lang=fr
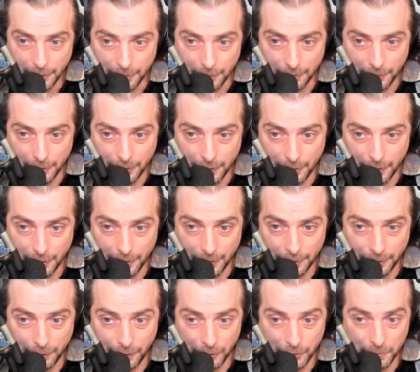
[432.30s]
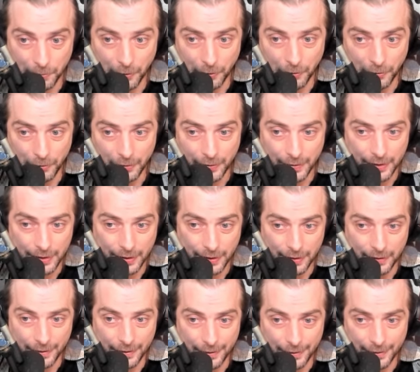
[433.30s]
Donc euh, franchement,
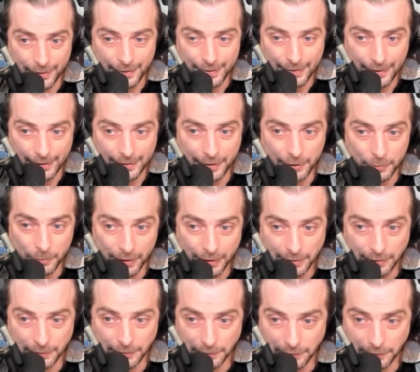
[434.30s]
euh, c'est assez chouette.